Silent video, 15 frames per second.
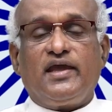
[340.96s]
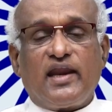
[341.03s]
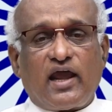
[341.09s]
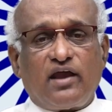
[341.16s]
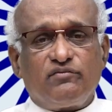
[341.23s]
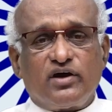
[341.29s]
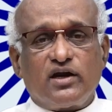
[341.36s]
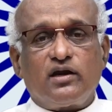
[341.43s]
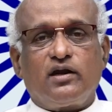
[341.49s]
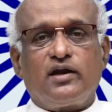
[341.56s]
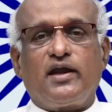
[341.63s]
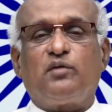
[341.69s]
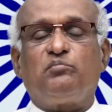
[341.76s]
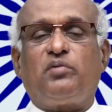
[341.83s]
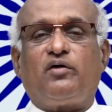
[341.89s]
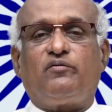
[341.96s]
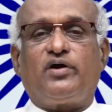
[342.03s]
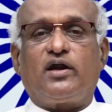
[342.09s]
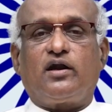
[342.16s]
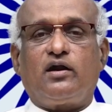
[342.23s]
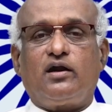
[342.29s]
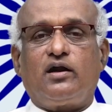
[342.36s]
இறைவன்
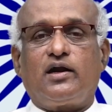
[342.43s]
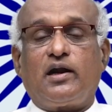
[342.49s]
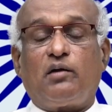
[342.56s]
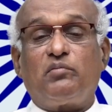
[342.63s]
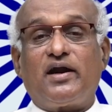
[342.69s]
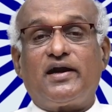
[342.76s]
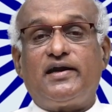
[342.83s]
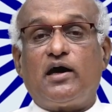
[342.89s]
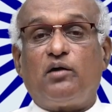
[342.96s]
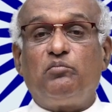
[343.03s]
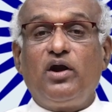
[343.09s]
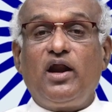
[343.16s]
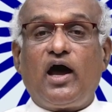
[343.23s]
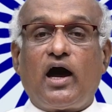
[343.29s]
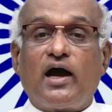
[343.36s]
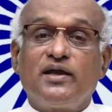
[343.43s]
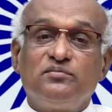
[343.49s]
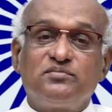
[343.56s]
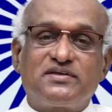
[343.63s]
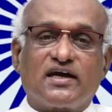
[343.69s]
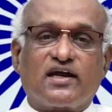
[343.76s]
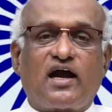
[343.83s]
என்பவர் நம்மளை டபுள்
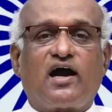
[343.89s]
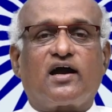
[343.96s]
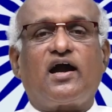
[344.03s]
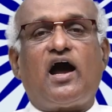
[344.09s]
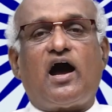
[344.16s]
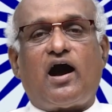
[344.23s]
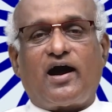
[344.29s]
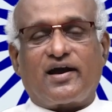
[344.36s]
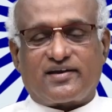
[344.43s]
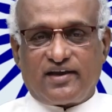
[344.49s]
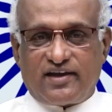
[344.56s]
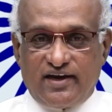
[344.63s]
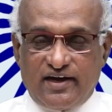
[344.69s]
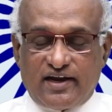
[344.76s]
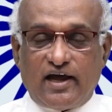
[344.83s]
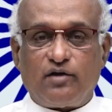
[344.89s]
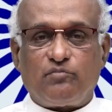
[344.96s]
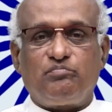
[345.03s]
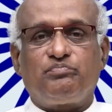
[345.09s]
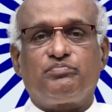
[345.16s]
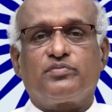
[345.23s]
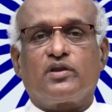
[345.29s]
அஹிம்சைக்காக ஆக்குகின்றார்
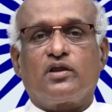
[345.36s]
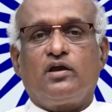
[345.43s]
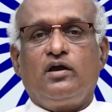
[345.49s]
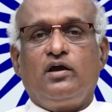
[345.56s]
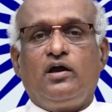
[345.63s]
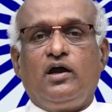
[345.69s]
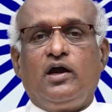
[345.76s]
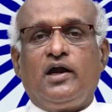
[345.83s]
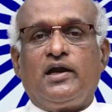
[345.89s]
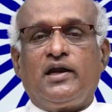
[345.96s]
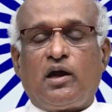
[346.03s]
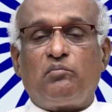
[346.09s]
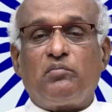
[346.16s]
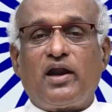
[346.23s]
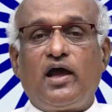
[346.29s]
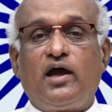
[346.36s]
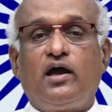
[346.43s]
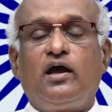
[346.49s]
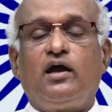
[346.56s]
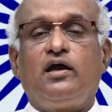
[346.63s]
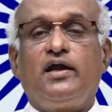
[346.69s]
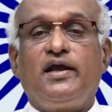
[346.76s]
நம்மளை
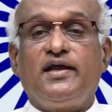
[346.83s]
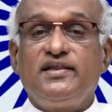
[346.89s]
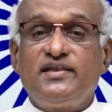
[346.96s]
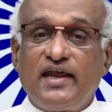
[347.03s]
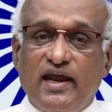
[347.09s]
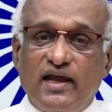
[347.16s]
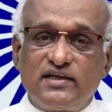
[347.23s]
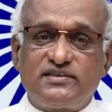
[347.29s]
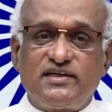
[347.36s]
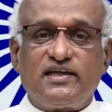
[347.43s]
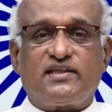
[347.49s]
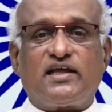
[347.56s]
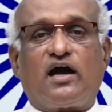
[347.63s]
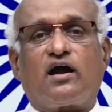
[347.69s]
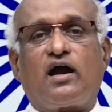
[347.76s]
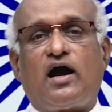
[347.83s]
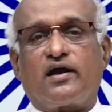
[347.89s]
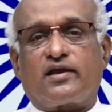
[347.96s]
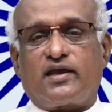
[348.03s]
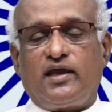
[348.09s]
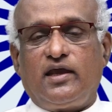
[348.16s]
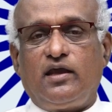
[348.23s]
இந்திரிய ஜீத்தாக
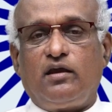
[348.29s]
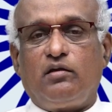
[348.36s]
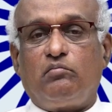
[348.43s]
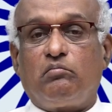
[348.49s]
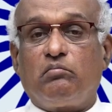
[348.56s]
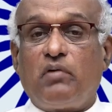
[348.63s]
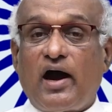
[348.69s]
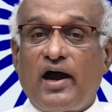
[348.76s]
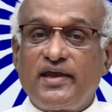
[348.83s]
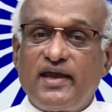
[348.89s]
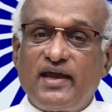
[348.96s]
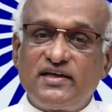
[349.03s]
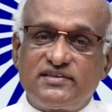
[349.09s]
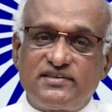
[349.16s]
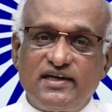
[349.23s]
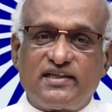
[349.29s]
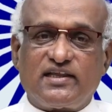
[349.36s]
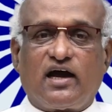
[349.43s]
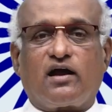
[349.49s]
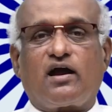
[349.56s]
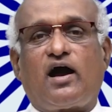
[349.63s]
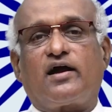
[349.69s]
ஆக்கி மாயை
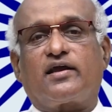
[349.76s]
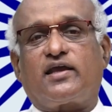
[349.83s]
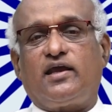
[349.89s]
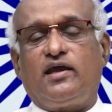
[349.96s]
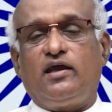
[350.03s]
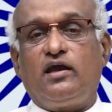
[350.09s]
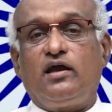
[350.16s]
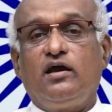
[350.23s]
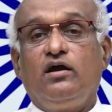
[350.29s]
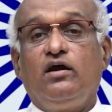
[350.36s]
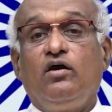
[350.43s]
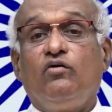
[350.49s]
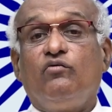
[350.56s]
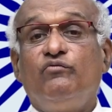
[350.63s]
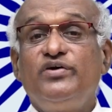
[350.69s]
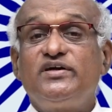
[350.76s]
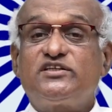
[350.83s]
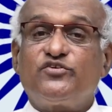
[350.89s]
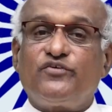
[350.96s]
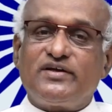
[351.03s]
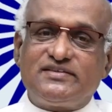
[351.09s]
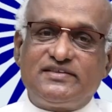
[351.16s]
ஜீத்தாக ஆக்கி
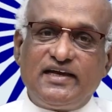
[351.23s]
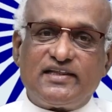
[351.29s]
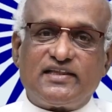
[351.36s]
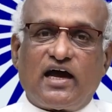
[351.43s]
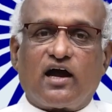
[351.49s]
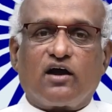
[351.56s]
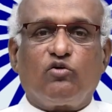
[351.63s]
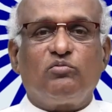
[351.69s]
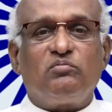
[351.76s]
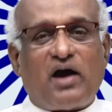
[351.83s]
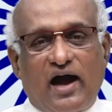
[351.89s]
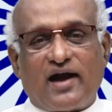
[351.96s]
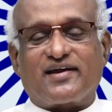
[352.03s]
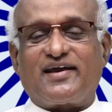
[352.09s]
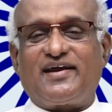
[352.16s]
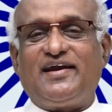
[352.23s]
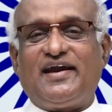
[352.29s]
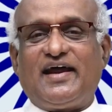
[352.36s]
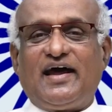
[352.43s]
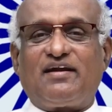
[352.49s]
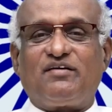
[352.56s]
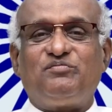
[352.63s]
விஸ்வஜீத்தாகவும்
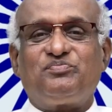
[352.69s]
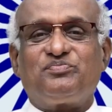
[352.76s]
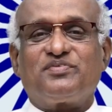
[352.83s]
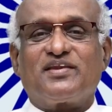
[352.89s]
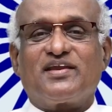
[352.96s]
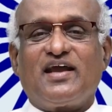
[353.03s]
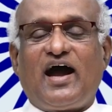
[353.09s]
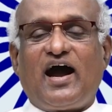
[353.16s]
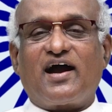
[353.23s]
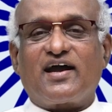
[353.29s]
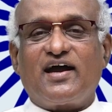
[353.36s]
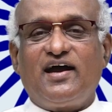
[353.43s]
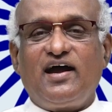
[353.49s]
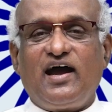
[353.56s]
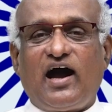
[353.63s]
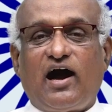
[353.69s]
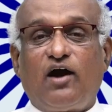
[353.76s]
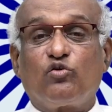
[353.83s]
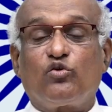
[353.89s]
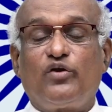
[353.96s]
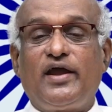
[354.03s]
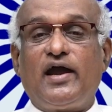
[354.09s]
ஆக்குகின்றார் ஆக
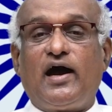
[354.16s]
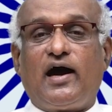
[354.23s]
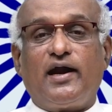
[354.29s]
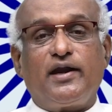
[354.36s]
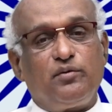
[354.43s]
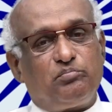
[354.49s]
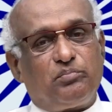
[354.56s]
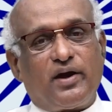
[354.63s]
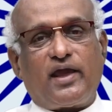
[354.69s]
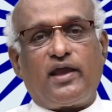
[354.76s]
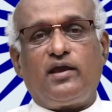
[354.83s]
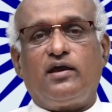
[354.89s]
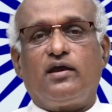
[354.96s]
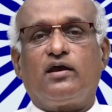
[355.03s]
அவருடைய அடிப்படை